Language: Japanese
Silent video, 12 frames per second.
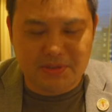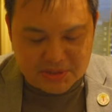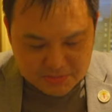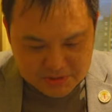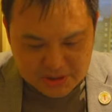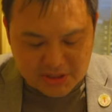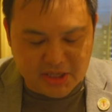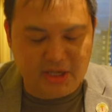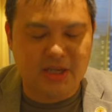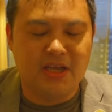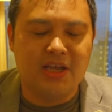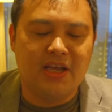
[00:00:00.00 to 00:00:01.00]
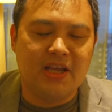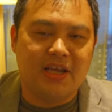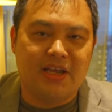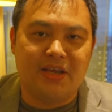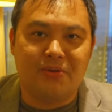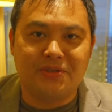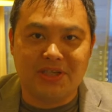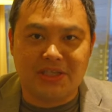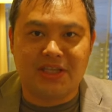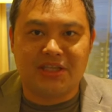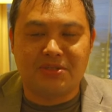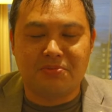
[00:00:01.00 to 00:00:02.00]
めちゃめちゃね、えー、美味し
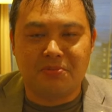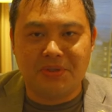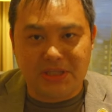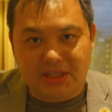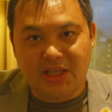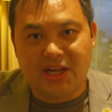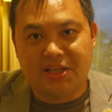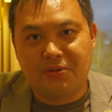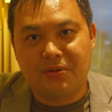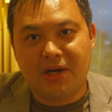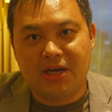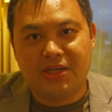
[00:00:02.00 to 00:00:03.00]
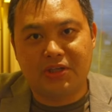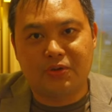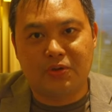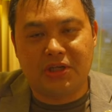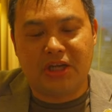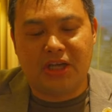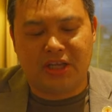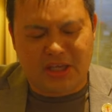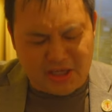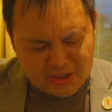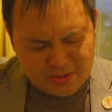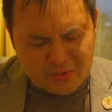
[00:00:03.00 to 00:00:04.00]
かったです。もう見ていただいてお分かりの通りね、
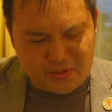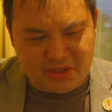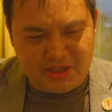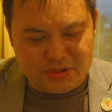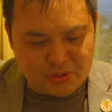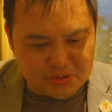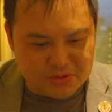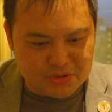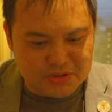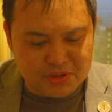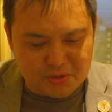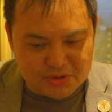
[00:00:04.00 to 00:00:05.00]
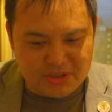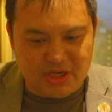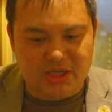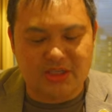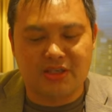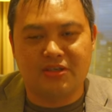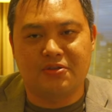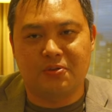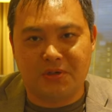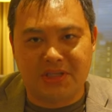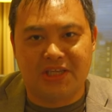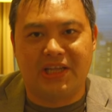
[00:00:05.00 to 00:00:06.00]
結構ね、一つ一つが
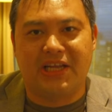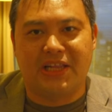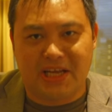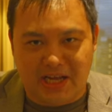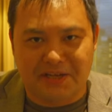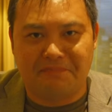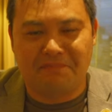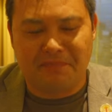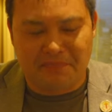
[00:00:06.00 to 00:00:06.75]
クオリティが高い。